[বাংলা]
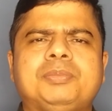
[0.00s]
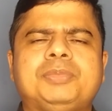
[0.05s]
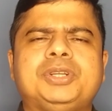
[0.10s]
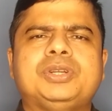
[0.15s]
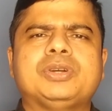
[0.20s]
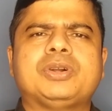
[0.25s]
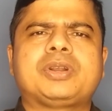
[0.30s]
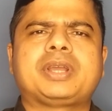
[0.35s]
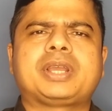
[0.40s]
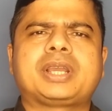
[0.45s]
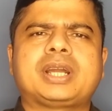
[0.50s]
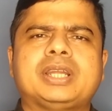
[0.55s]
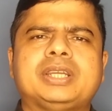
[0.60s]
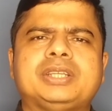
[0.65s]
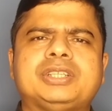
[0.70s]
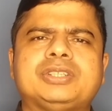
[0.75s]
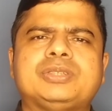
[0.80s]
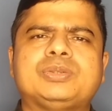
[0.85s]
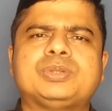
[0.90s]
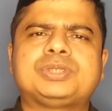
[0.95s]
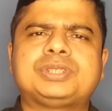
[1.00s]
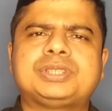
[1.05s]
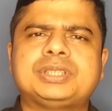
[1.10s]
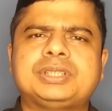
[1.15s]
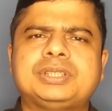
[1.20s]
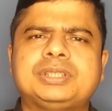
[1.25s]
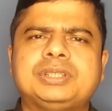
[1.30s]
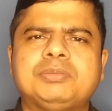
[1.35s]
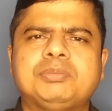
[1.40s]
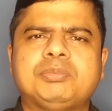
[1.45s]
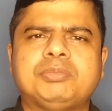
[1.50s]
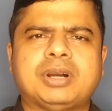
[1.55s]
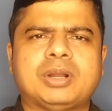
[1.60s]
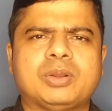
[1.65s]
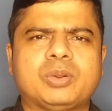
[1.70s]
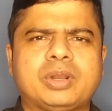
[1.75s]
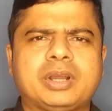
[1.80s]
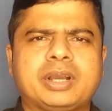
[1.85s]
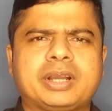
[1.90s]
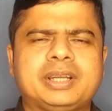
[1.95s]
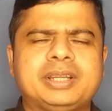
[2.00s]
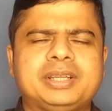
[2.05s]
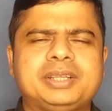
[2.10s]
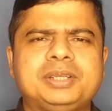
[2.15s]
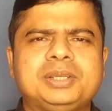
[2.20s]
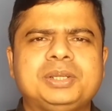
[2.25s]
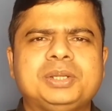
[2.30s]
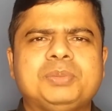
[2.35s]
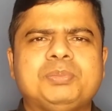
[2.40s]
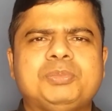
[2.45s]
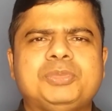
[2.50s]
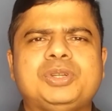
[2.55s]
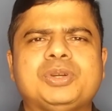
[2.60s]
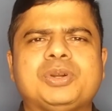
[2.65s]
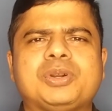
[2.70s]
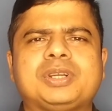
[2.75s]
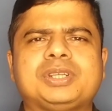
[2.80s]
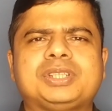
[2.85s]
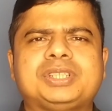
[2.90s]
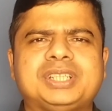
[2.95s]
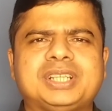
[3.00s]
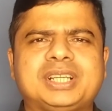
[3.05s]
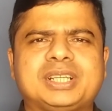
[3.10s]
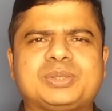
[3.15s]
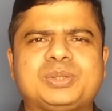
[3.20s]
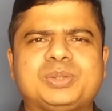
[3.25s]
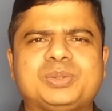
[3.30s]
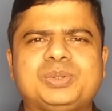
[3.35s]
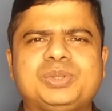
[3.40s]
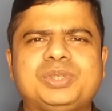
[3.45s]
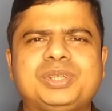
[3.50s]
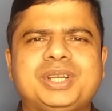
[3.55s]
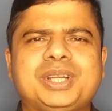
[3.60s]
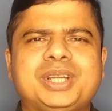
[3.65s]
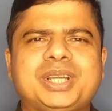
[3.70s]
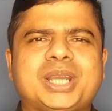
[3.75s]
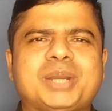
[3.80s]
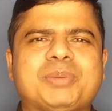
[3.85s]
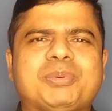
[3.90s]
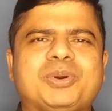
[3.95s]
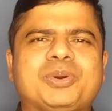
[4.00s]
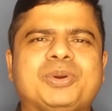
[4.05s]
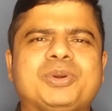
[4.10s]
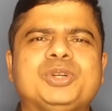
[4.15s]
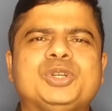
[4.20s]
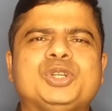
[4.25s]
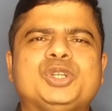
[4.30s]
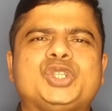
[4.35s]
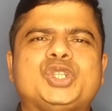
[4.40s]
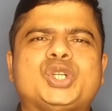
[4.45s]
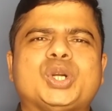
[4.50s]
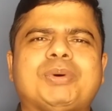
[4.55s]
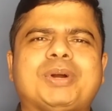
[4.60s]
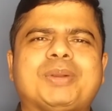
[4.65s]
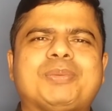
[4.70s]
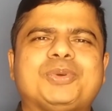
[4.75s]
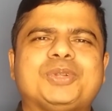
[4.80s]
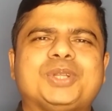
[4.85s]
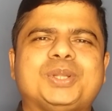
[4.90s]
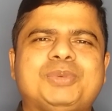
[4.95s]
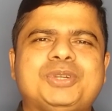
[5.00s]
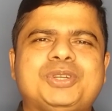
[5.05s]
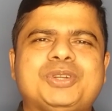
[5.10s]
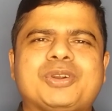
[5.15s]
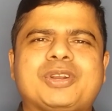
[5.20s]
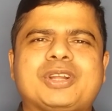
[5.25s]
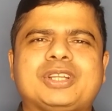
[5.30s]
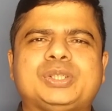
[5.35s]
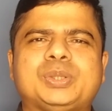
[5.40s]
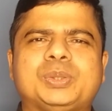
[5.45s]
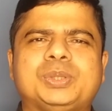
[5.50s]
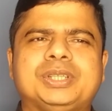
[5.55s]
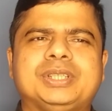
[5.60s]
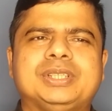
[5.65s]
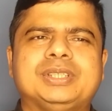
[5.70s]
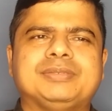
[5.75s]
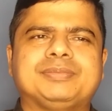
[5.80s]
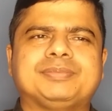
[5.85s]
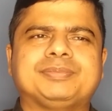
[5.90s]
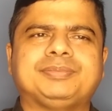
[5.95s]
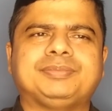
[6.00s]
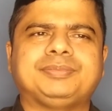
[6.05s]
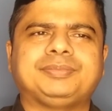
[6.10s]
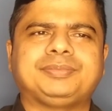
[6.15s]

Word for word: ভিডিওটা এখানে শেষ হচ্ছে ভালো লাগলে ভিডিওটা শেয়ার করুন এবং সবার মধ্যে ভিডিওটা ছড়িয়ে দিন